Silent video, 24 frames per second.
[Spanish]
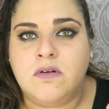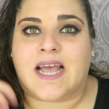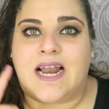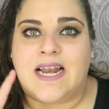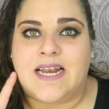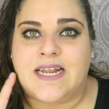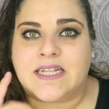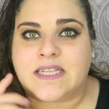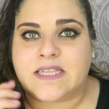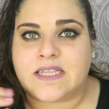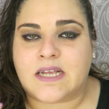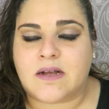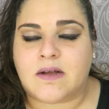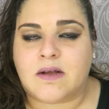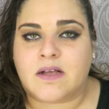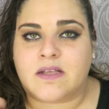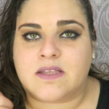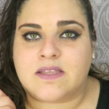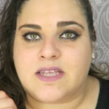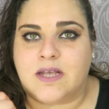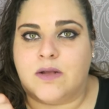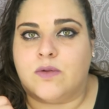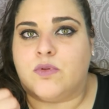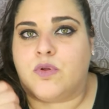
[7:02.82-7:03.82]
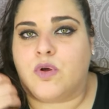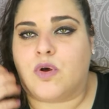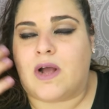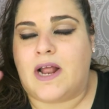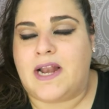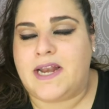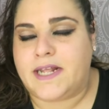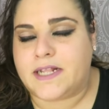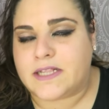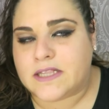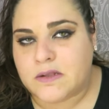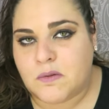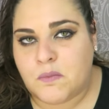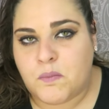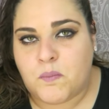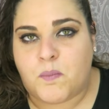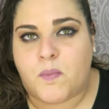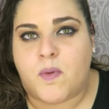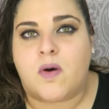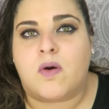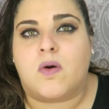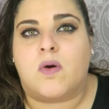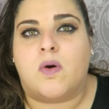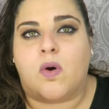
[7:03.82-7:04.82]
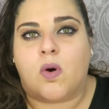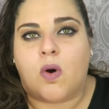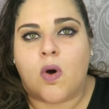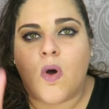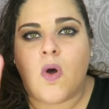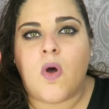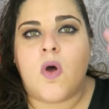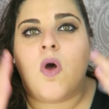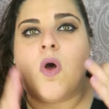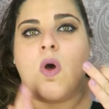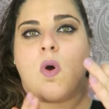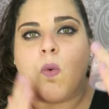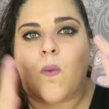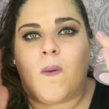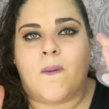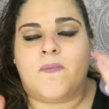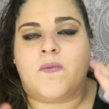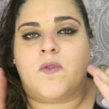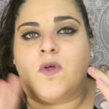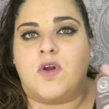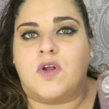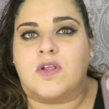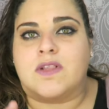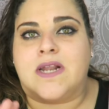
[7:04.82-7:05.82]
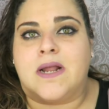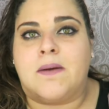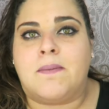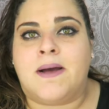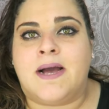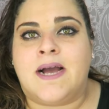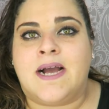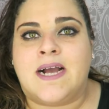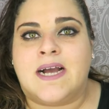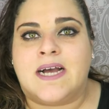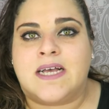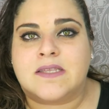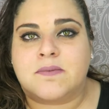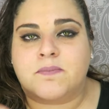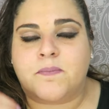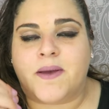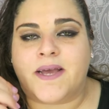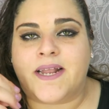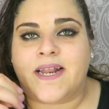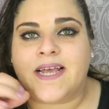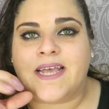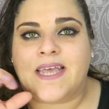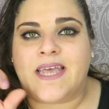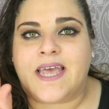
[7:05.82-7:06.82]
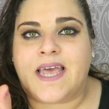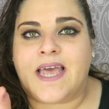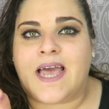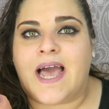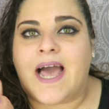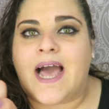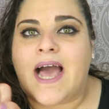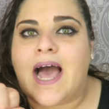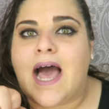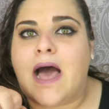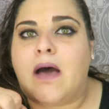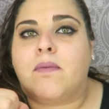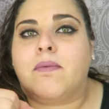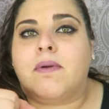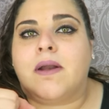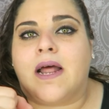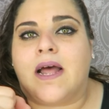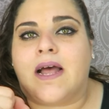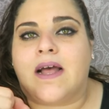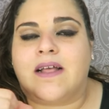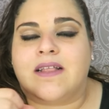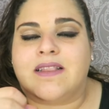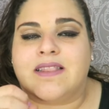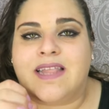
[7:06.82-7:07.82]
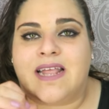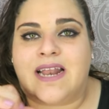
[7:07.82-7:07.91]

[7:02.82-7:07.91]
y calienta, se autocalienta un poco cuando lo trabajas para que abra,